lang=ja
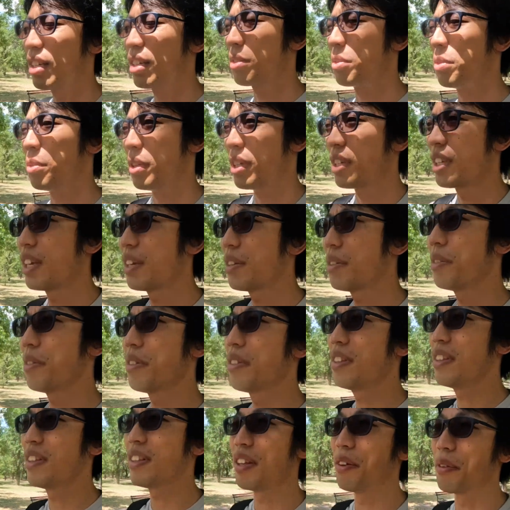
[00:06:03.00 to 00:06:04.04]
こう息苦
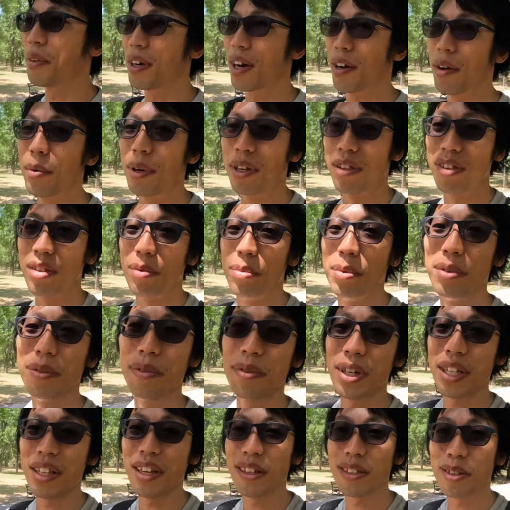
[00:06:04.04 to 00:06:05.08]
しいっていうか、まあ、自分
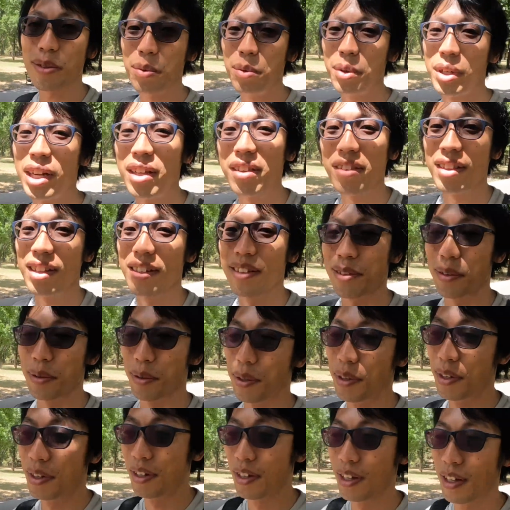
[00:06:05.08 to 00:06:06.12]
はねそう感じたんですよ、
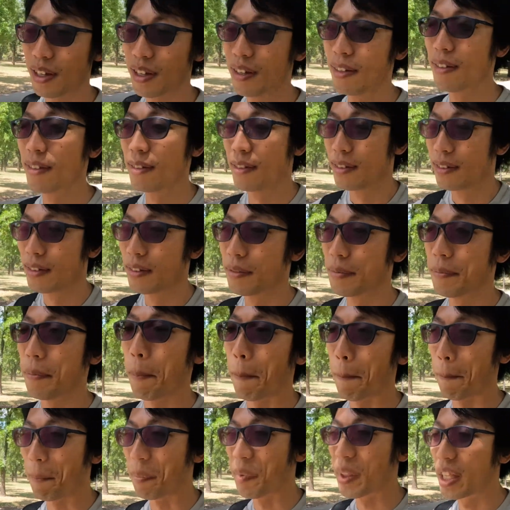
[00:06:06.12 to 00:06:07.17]
う
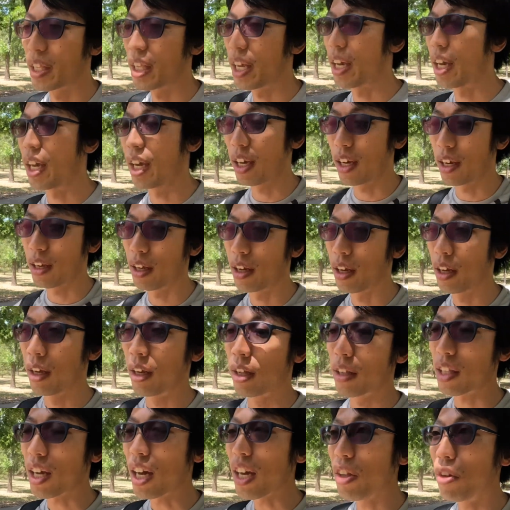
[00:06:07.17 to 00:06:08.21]
ん、で
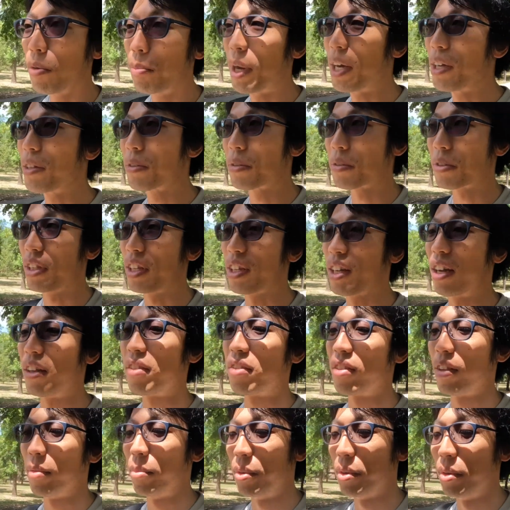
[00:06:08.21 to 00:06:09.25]
タイのバンコクに関
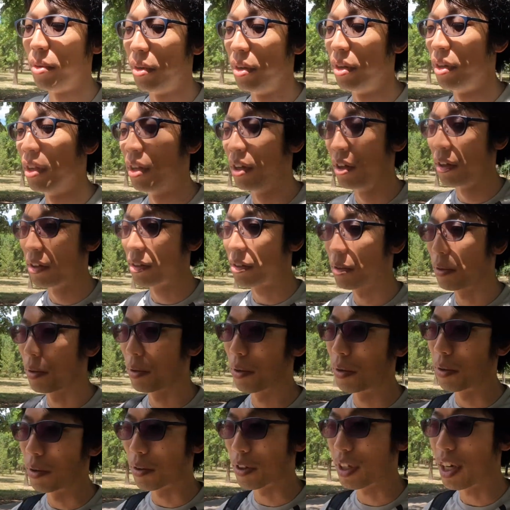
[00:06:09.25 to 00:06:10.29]
してもそ
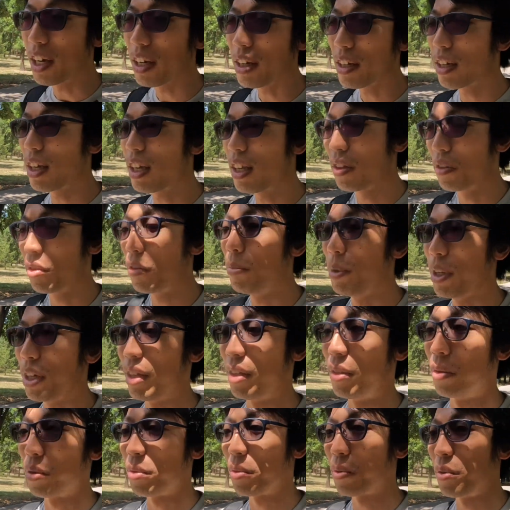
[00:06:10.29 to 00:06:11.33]
の現金のみ
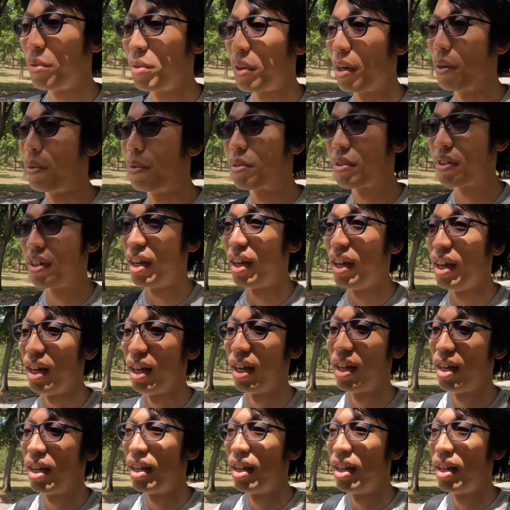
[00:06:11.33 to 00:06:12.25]
のところが多くて